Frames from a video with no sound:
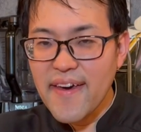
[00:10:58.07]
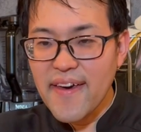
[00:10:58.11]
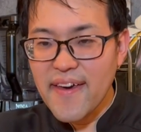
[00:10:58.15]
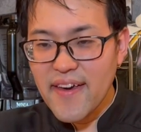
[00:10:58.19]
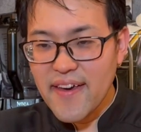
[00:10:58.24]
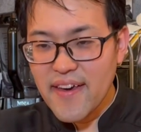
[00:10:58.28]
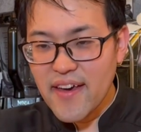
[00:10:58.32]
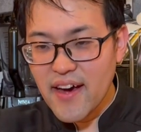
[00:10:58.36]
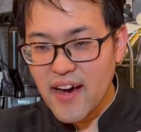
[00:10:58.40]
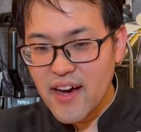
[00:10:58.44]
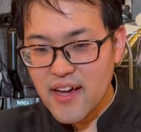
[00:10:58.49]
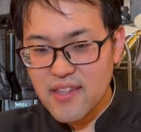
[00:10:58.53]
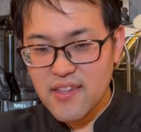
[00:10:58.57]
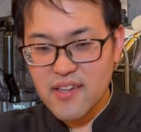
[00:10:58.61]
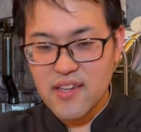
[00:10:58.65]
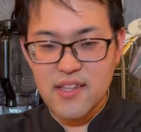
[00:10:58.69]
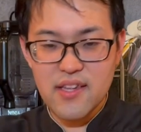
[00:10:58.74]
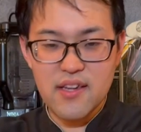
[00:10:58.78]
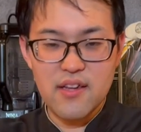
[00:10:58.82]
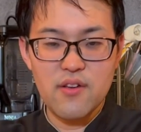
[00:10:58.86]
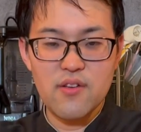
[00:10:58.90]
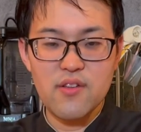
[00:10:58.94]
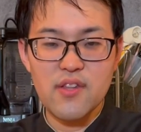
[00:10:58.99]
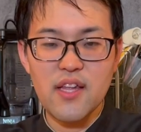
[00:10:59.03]
えー、ハートが
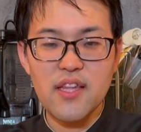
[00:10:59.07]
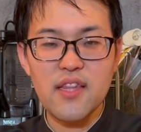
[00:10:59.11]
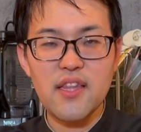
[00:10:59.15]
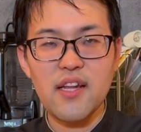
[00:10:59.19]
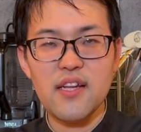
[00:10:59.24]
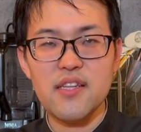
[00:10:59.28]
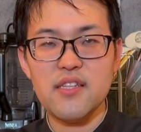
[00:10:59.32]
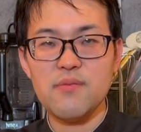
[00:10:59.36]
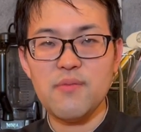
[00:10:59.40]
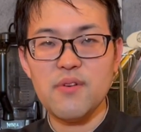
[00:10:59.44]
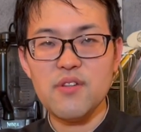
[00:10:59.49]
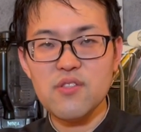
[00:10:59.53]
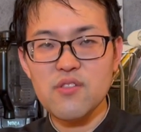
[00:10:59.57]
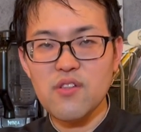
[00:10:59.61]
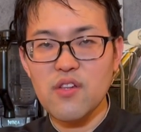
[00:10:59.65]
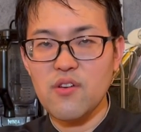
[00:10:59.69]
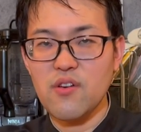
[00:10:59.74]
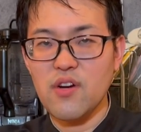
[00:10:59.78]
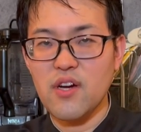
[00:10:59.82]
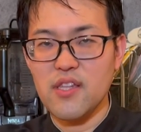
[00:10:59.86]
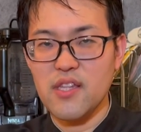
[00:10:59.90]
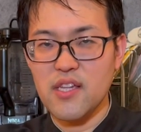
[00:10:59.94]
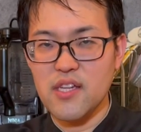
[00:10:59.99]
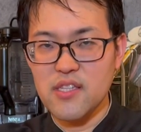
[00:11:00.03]
できるようになったりしますので
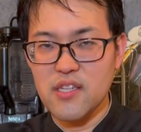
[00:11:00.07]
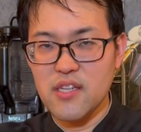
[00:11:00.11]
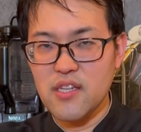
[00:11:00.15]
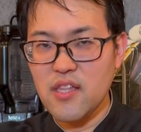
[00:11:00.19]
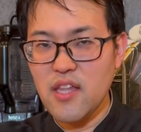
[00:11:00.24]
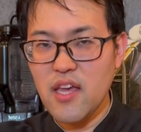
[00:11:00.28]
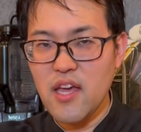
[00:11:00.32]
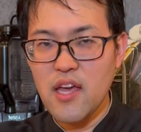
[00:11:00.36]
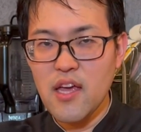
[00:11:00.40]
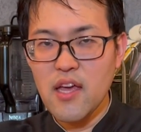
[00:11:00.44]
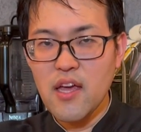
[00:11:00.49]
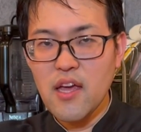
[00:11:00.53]
よかったらぜひね、